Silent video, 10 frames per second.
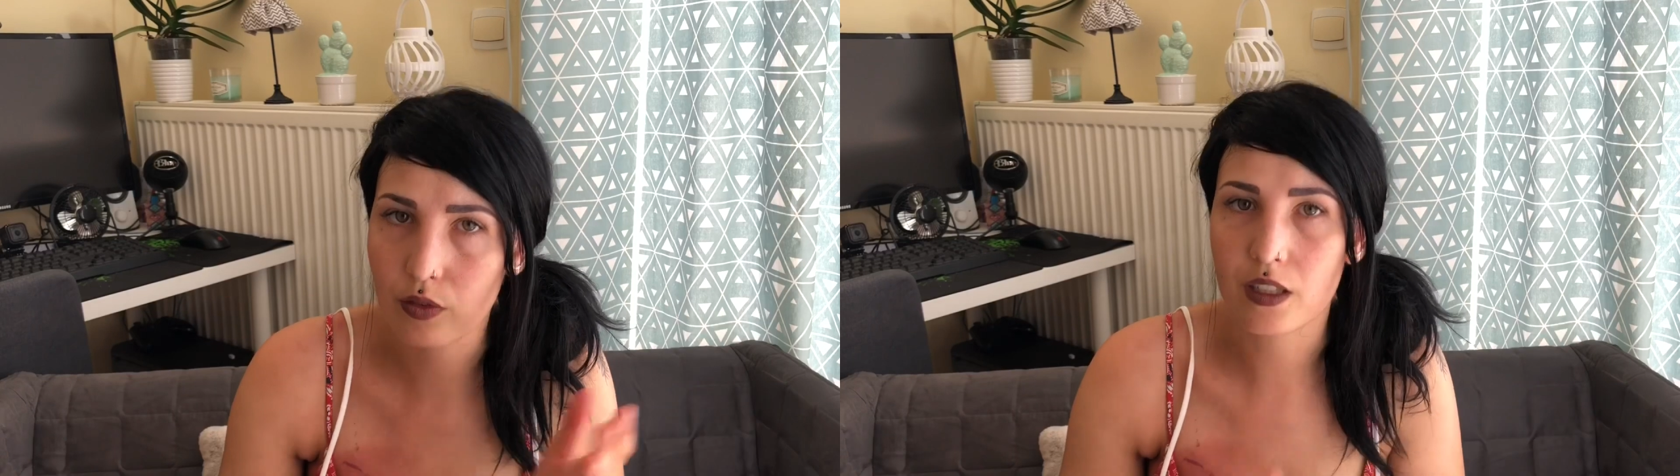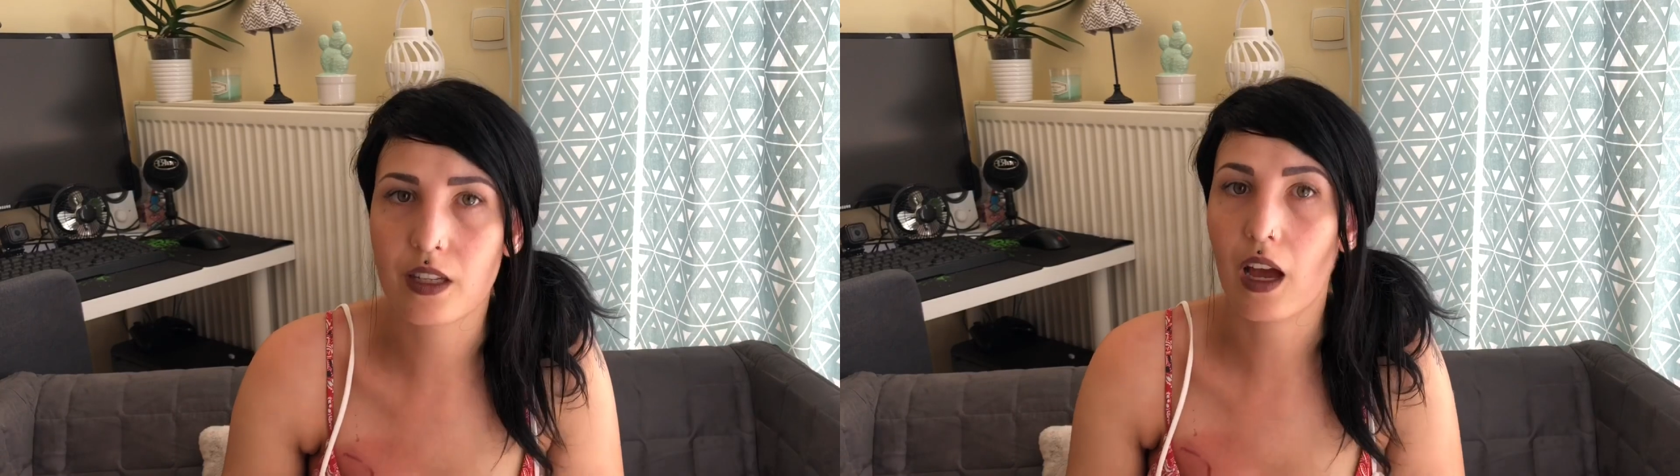on
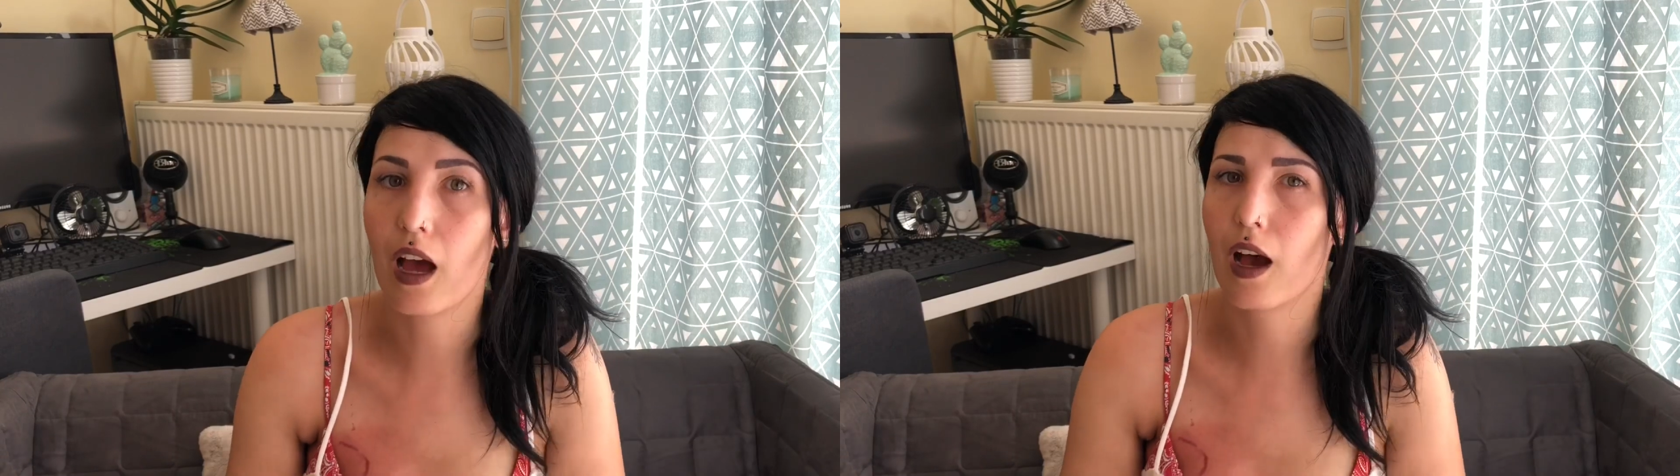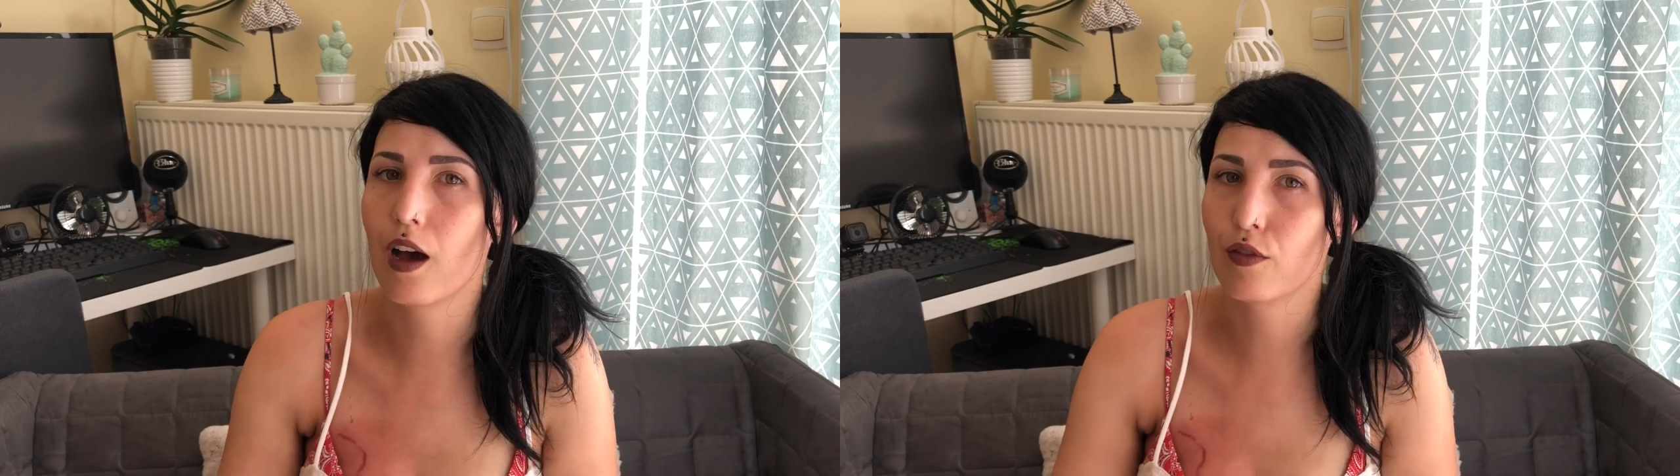va dire,
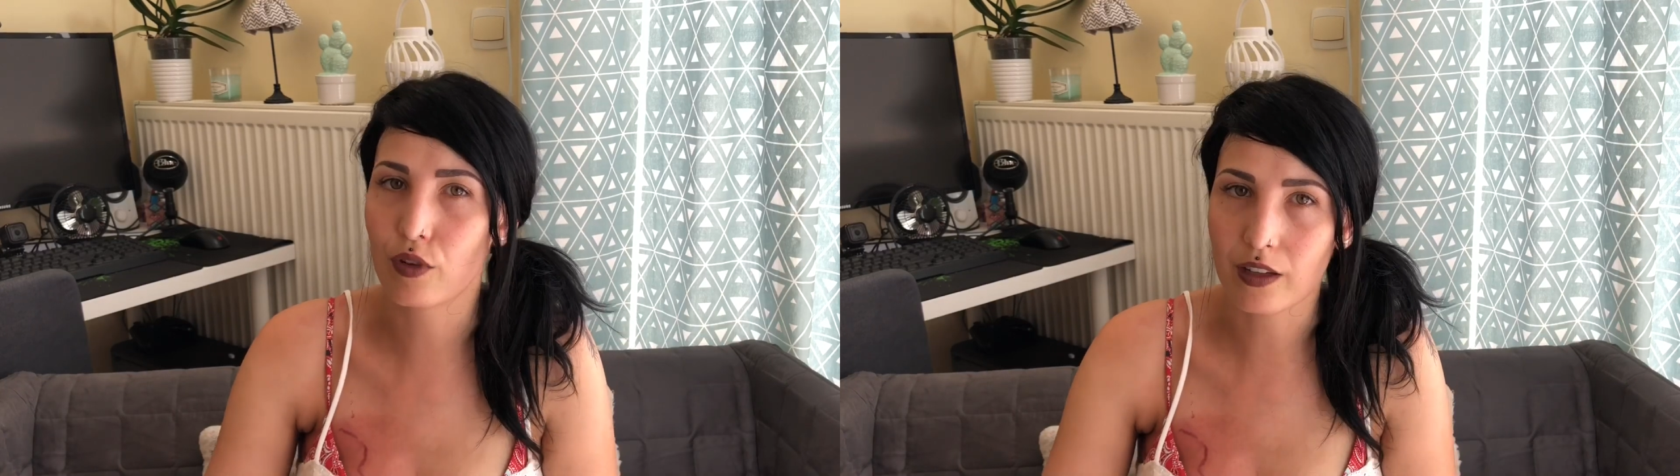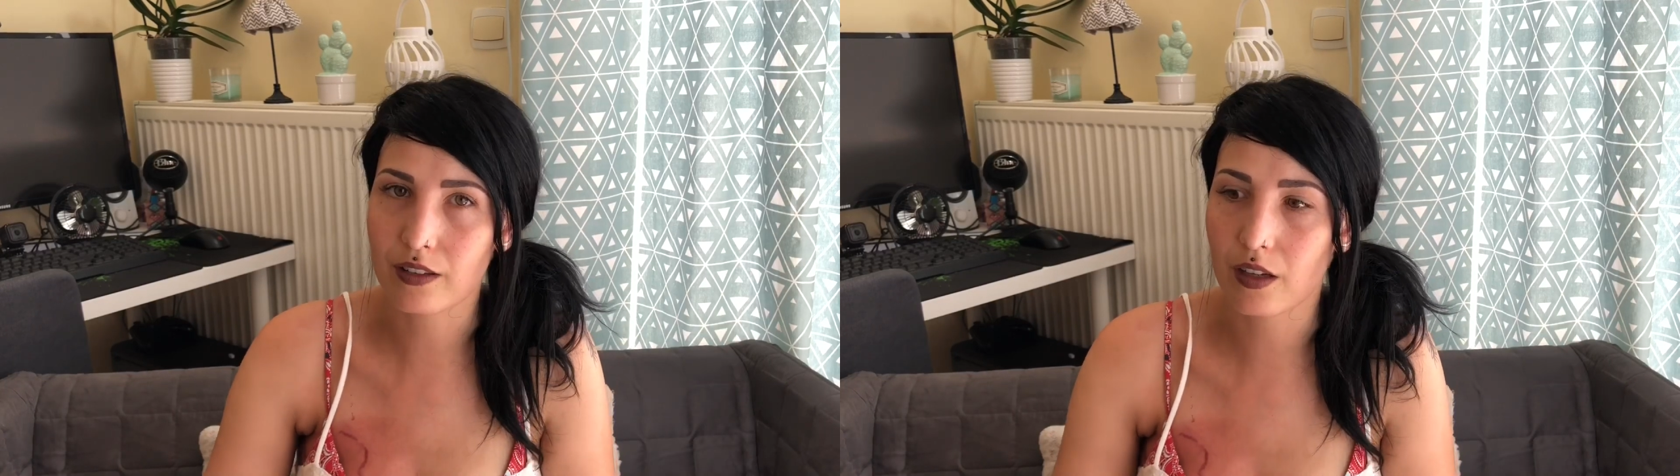à
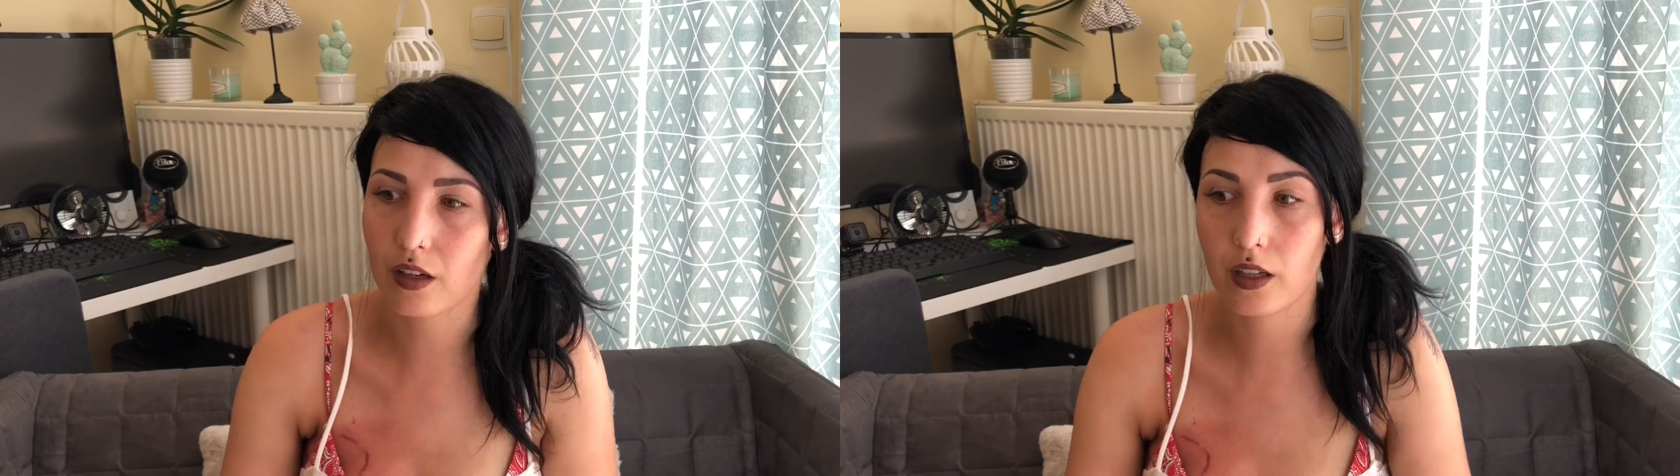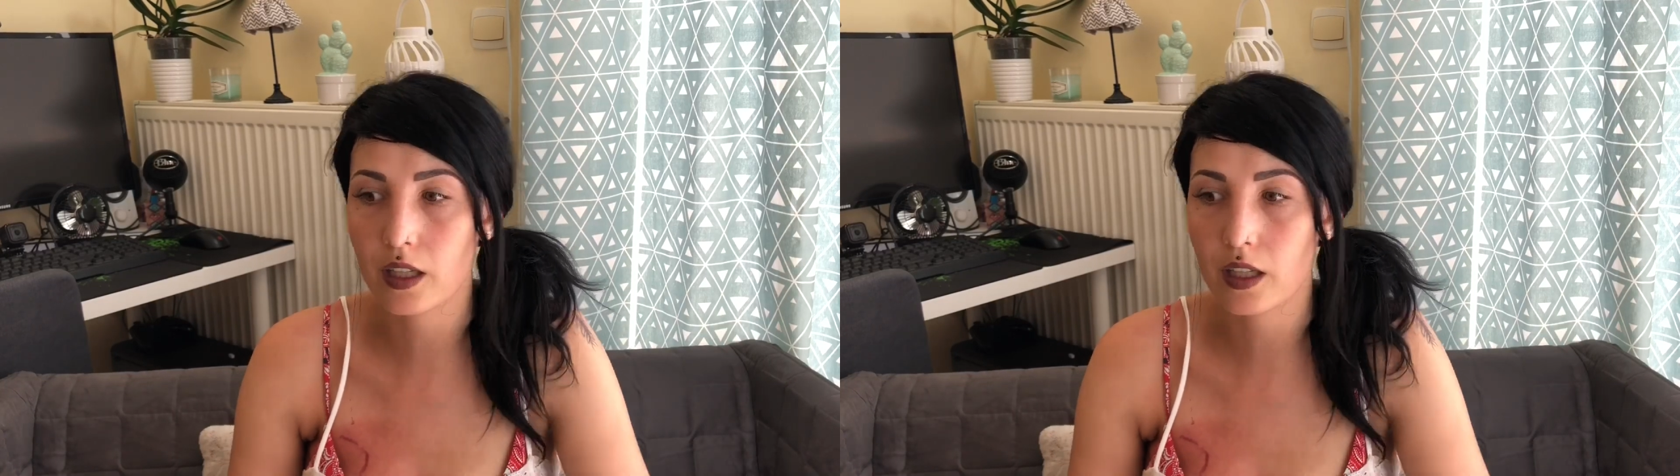avoir ça.